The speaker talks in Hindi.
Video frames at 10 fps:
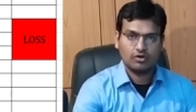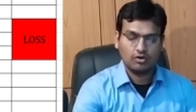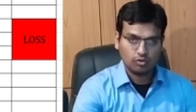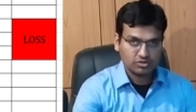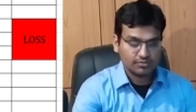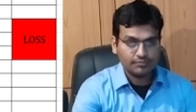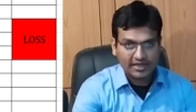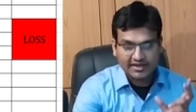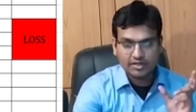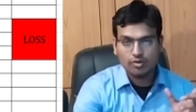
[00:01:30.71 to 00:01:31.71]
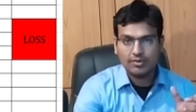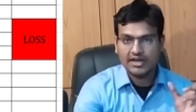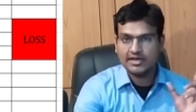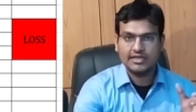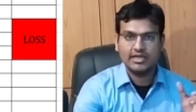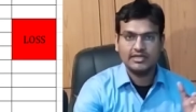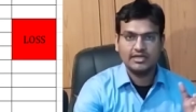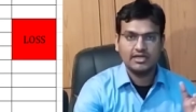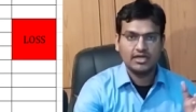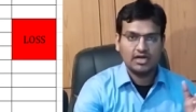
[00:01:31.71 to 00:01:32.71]
और उस बेयरिंग को बनाने के
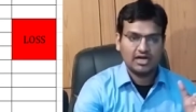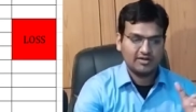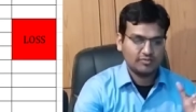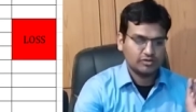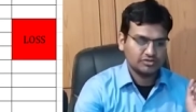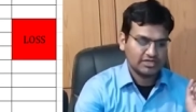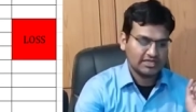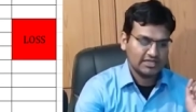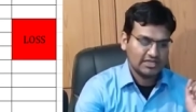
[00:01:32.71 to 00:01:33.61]
लिए आपको जो है